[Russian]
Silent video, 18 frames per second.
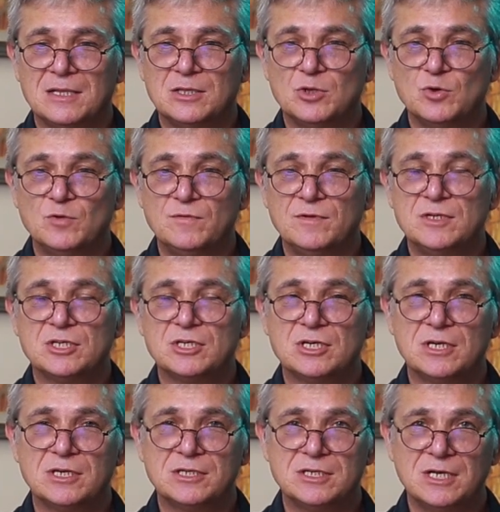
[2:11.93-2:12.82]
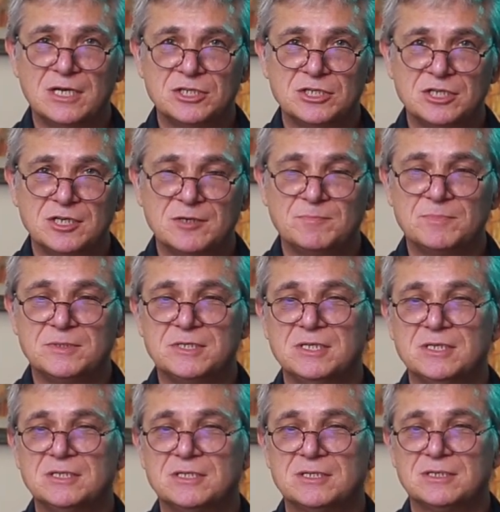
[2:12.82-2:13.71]
Ты увидишь летящих
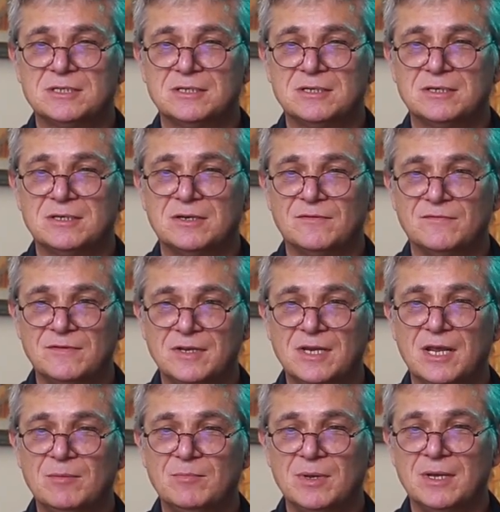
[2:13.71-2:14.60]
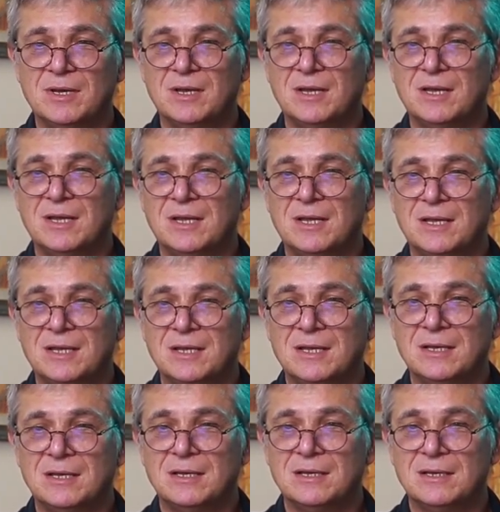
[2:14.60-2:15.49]
птиц в небе
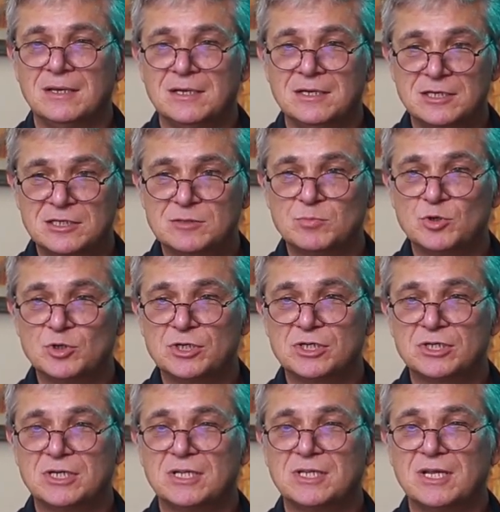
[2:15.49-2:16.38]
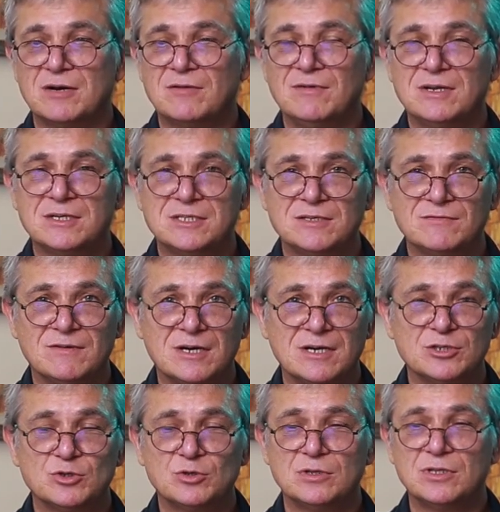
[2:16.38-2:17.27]
и не сможешь оторвать
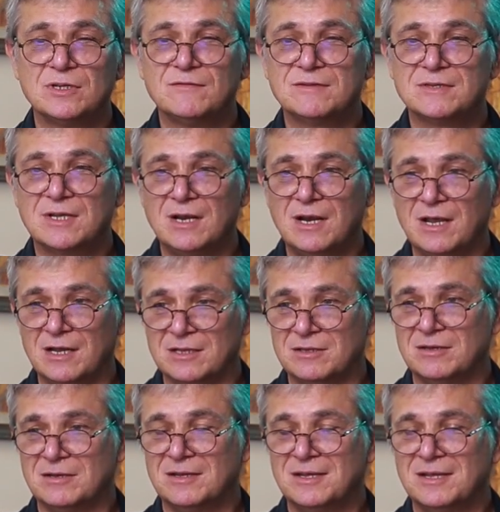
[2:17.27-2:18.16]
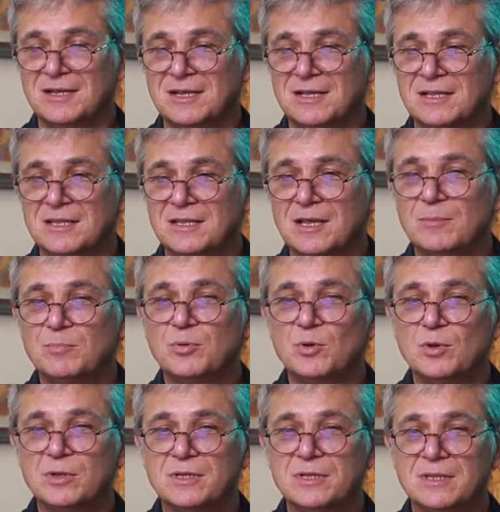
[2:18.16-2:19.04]
завороженный взгляд,
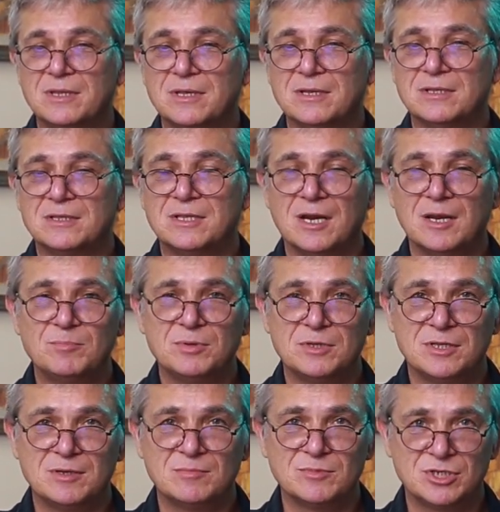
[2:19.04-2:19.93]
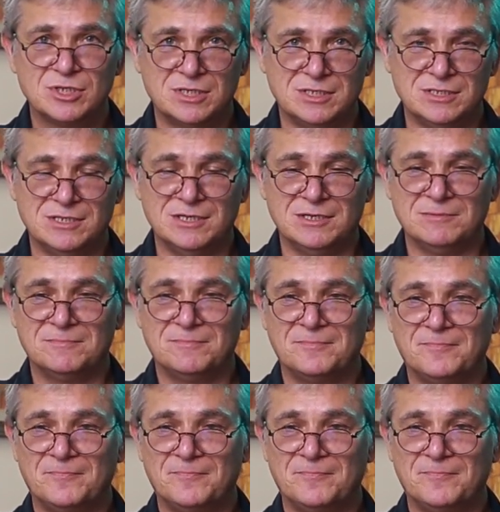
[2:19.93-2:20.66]
наполненный трепетом жизни.